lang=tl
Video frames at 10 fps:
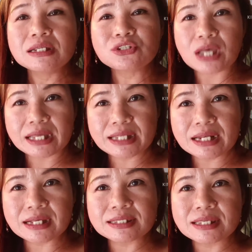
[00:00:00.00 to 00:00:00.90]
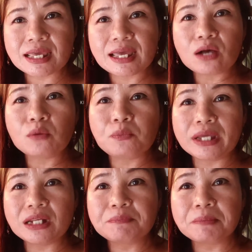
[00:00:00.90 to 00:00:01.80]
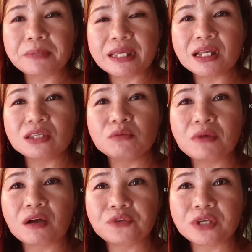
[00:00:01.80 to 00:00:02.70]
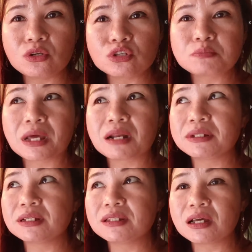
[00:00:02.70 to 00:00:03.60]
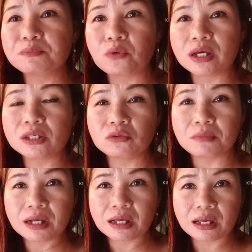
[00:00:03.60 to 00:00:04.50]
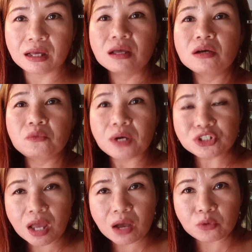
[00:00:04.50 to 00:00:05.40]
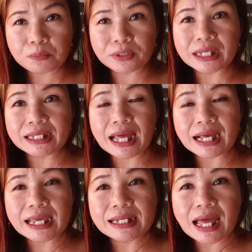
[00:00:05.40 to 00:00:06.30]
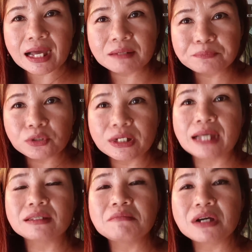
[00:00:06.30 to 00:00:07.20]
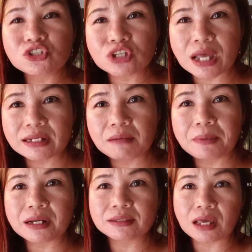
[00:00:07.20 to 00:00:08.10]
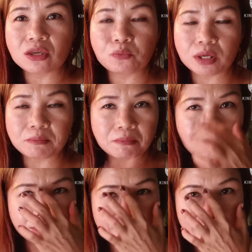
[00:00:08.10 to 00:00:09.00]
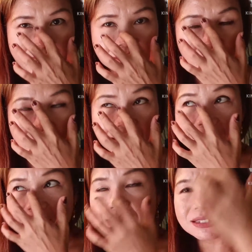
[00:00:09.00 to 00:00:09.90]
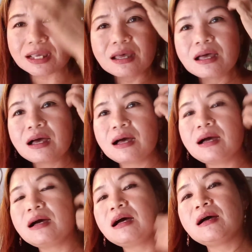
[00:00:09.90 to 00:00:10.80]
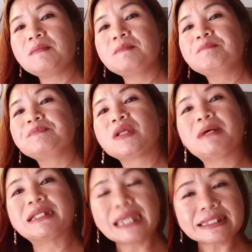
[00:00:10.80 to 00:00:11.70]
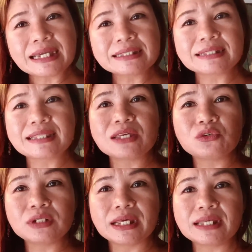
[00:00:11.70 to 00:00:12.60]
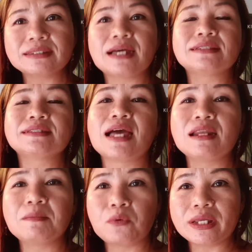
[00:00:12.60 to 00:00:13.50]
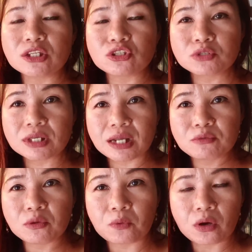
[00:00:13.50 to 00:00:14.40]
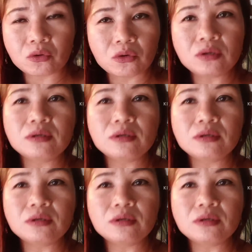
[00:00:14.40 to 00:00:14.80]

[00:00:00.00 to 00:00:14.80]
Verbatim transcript: channel kasi ako po ay nagpa play ng inyong mga videos para madagdagan po ang inyong mga watch hour po na kinakailangan po ng ating mga channel para tayo po ay ma-monetize. So, ayan guys, um, magkita-kita tayo ulit at sana po ay na-subscribe nyo po ako